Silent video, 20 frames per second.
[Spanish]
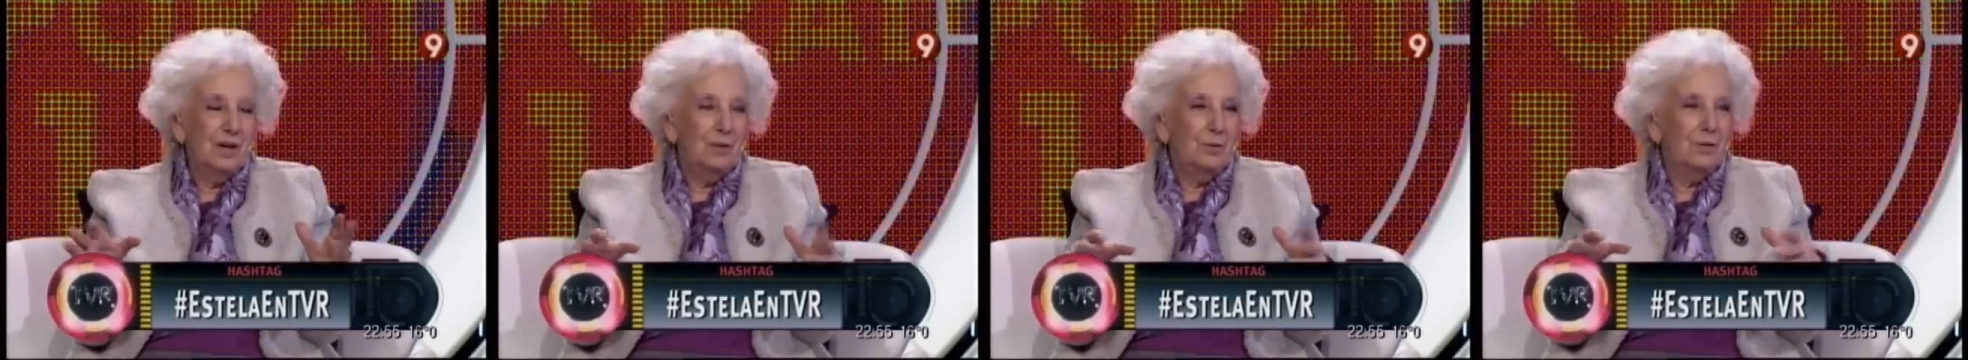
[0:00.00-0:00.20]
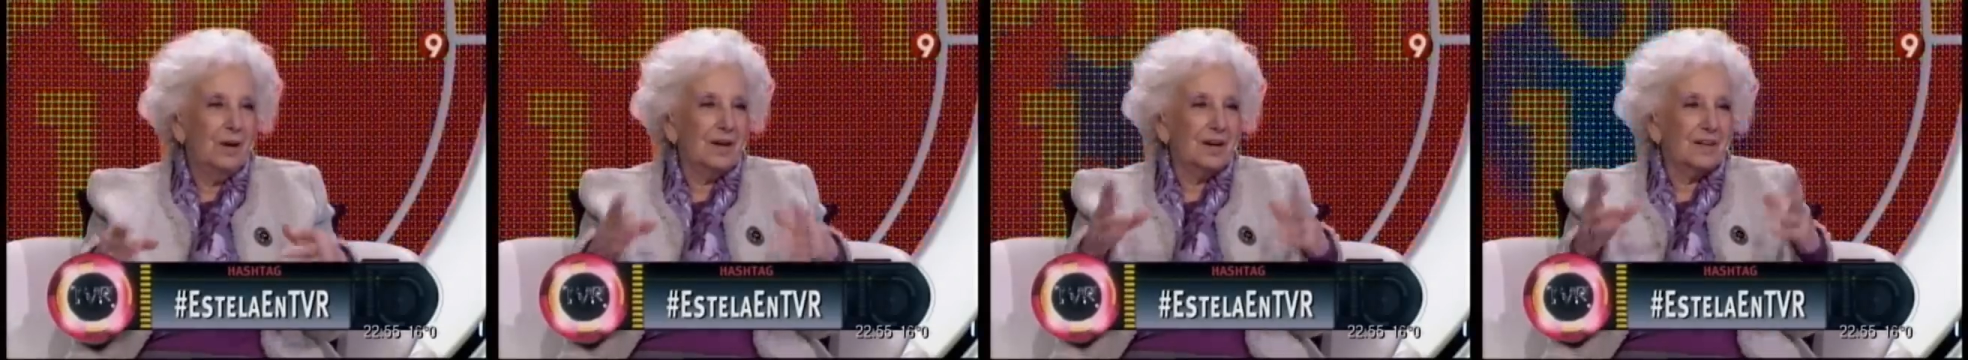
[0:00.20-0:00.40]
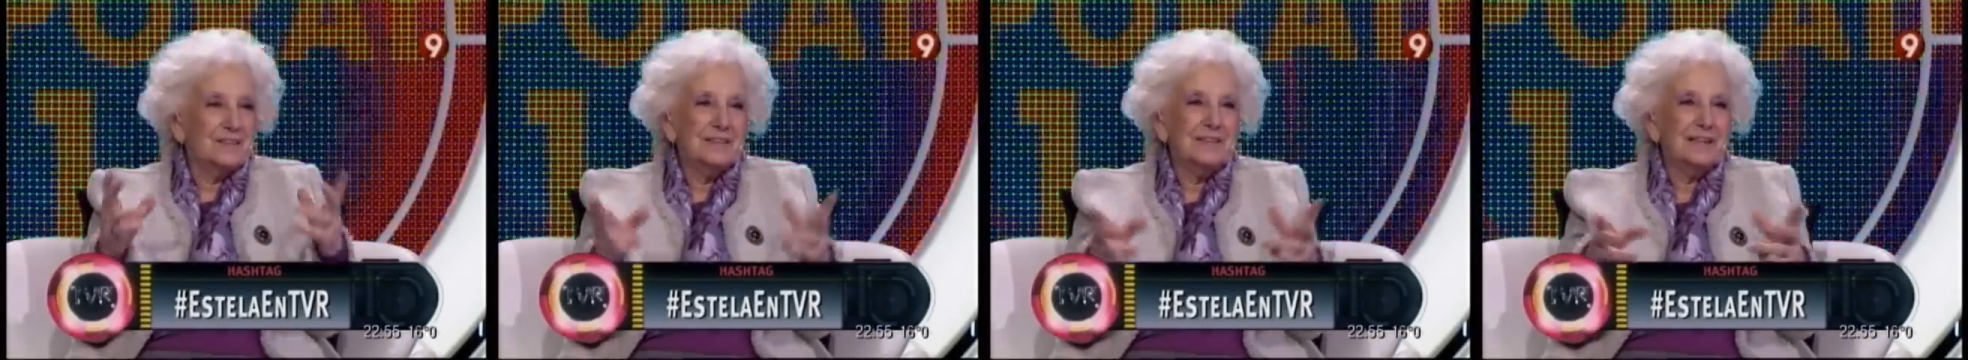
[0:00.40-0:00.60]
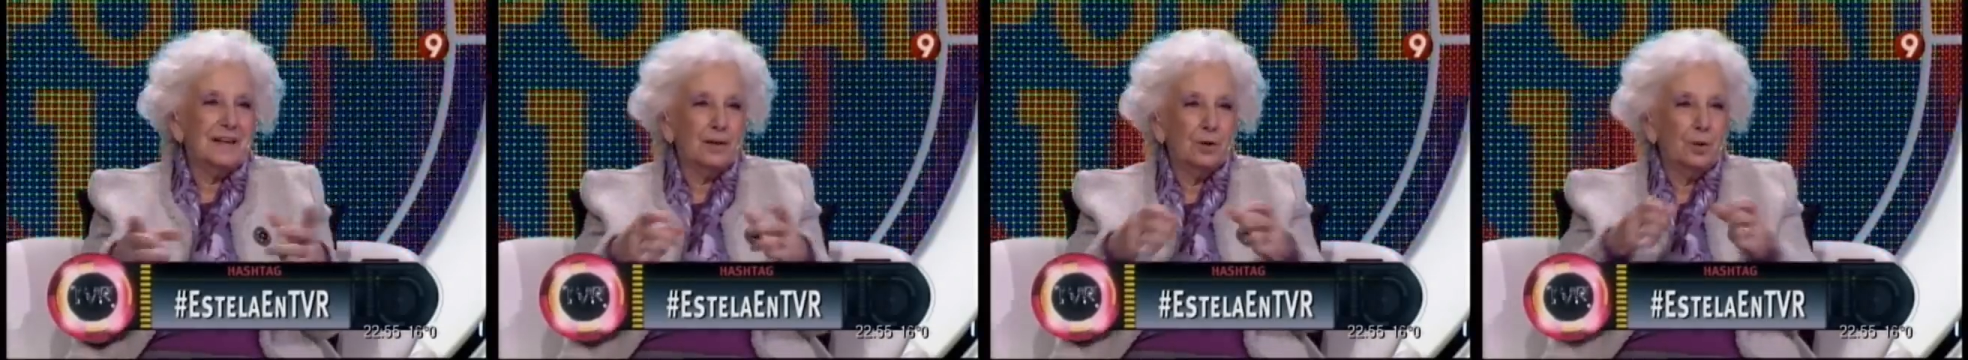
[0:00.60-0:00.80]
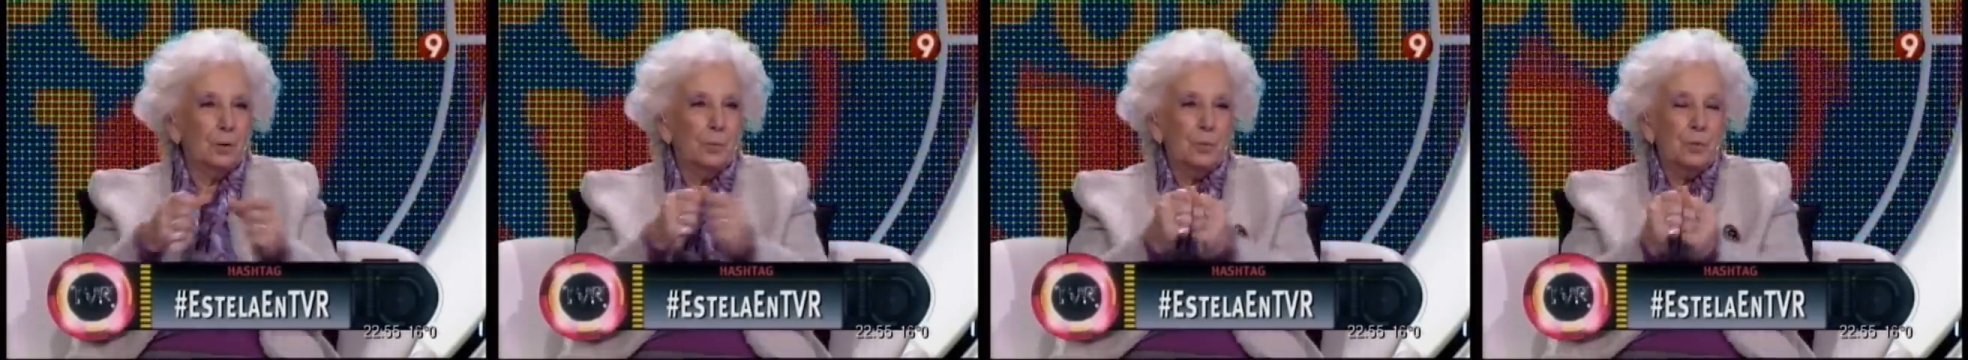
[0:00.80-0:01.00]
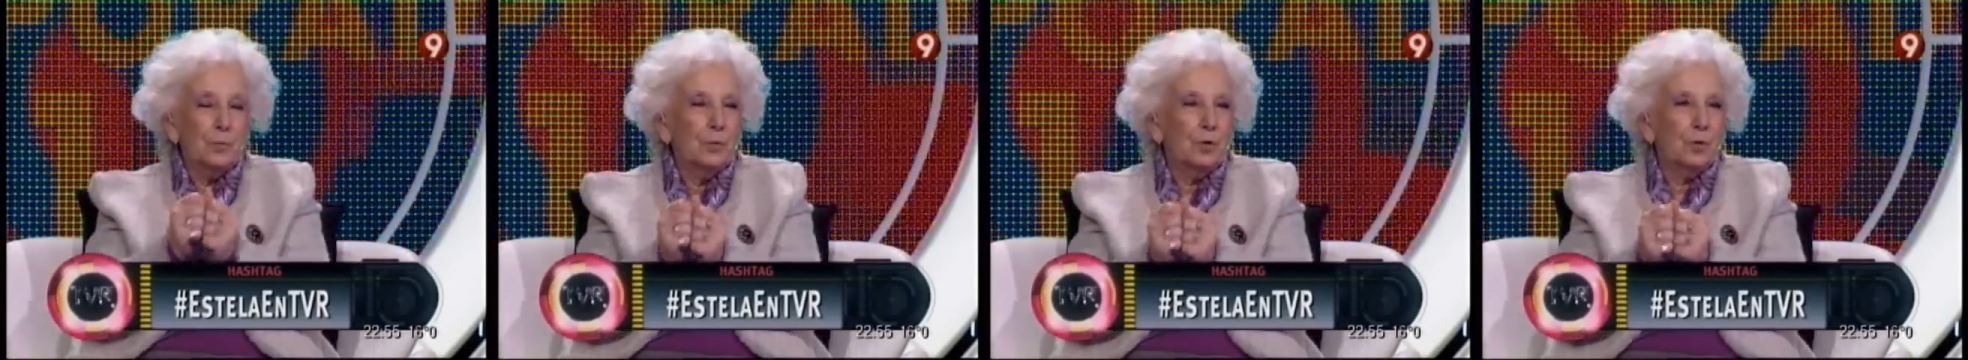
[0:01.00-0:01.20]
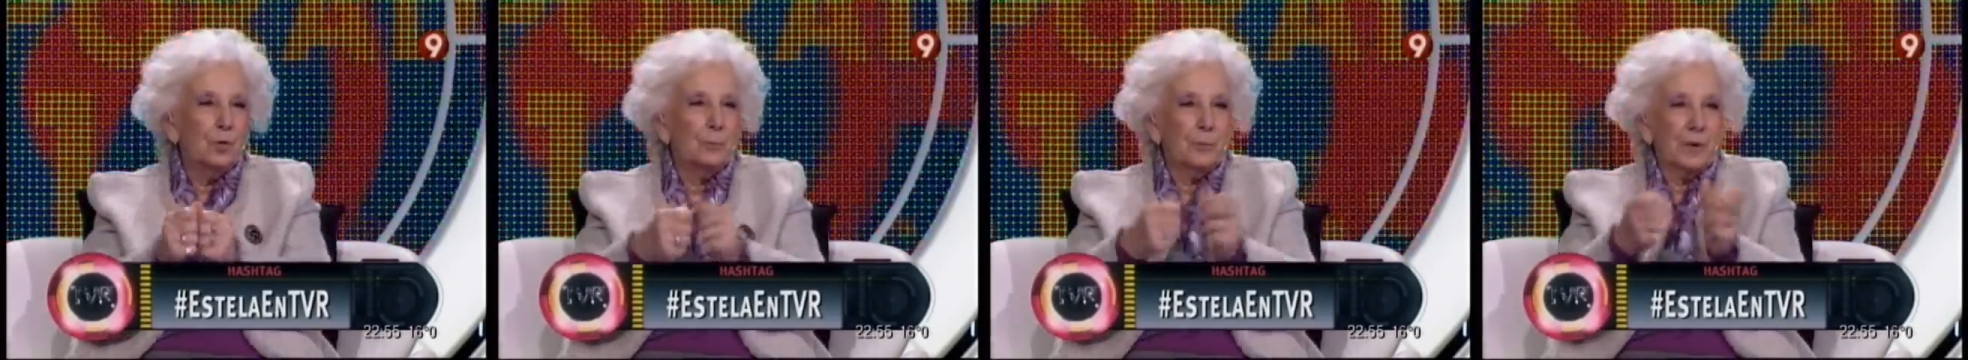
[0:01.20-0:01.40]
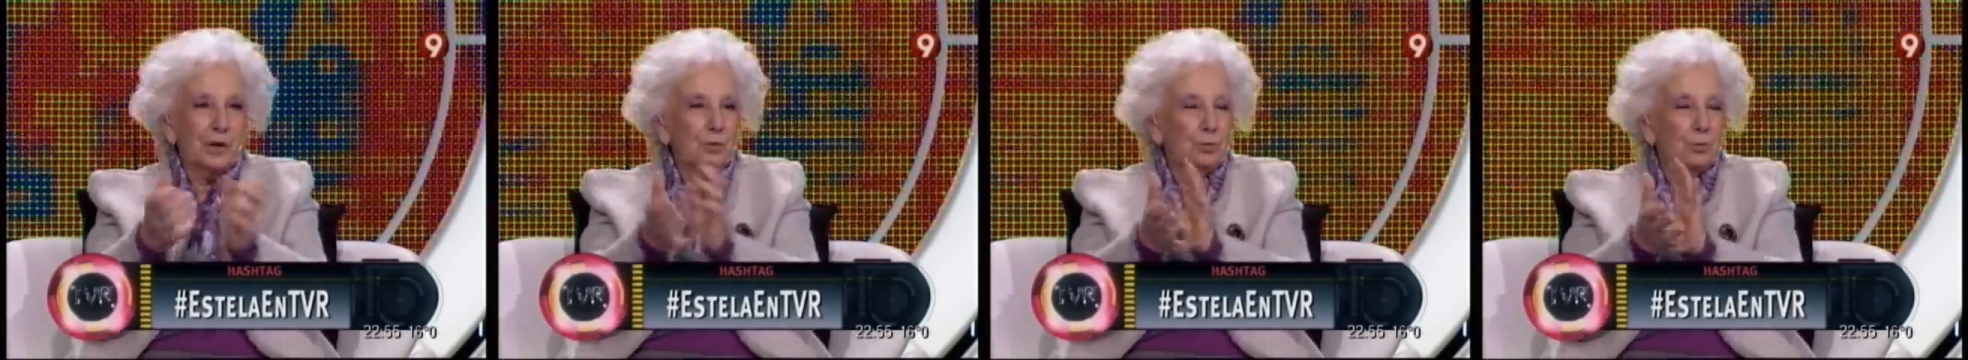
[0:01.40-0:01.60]
una casita que nos pudimos
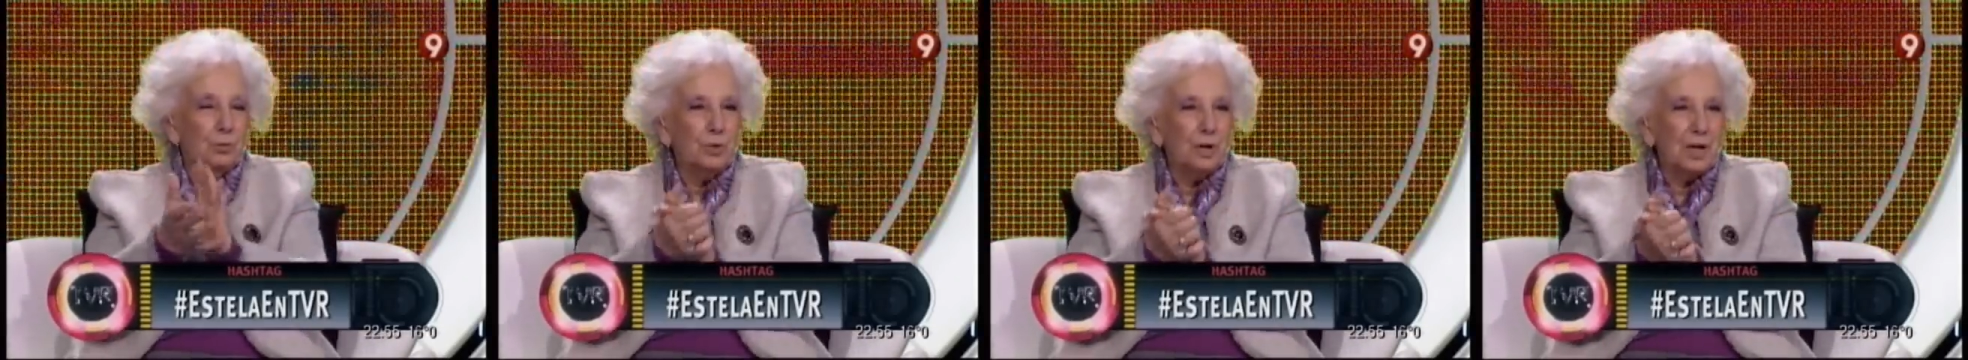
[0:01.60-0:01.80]
comprar con un